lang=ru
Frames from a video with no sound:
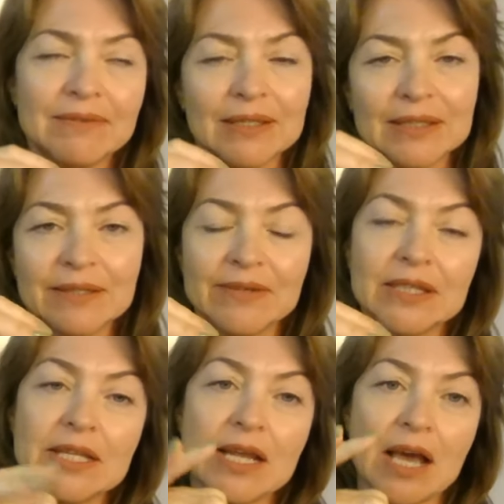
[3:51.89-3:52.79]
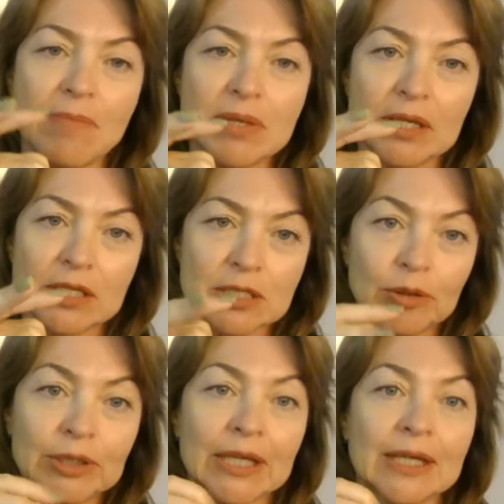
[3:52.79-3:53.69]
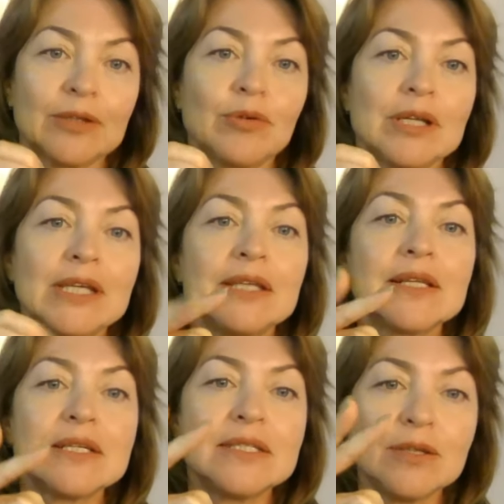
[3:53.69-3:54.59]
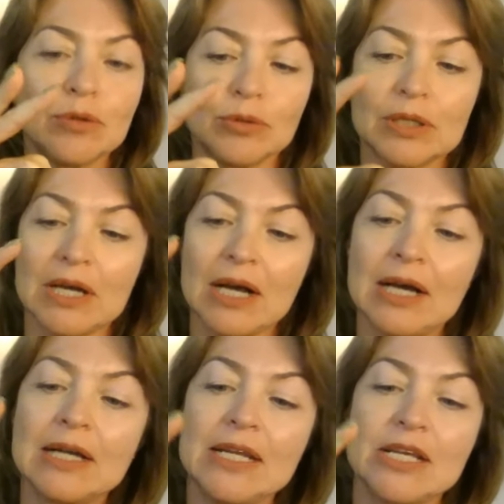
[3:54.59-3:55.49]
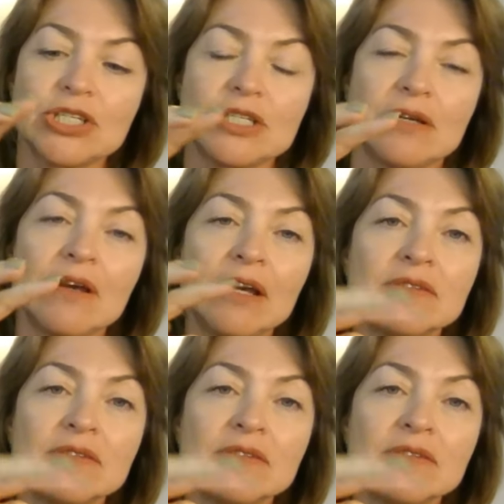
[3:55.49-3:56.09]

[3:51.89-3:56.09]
2, 2, 3 аминокислотки, которые хилатируют, как клешня.